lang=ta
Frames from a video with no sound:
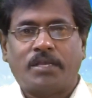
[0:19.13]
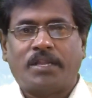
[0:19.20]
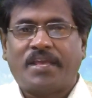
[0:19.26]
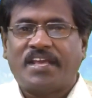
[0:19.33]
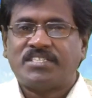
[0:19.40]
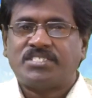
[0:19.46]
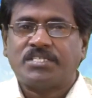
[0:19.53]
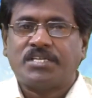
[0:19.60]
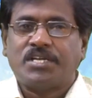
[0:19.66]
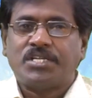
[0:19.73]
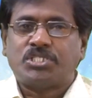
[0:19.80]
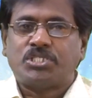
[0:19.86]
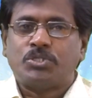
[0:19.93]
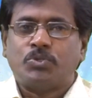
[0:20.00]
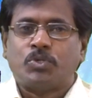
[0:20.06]
இயேசு
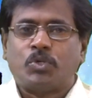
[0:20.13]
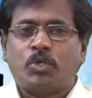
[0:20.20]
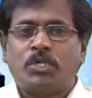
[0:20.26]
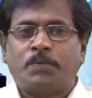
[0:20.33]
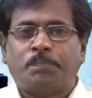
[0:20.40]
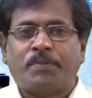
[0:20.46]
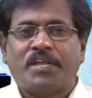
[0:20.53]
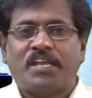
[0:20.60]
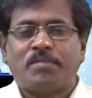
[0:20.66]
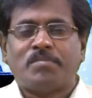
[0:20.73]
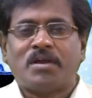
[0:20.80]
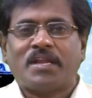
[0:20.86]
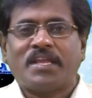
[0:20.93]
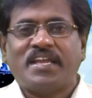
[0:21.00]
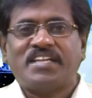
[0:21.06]
கிறிஸ்துவுக்குள்
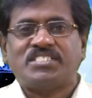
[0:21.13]
பிரியமான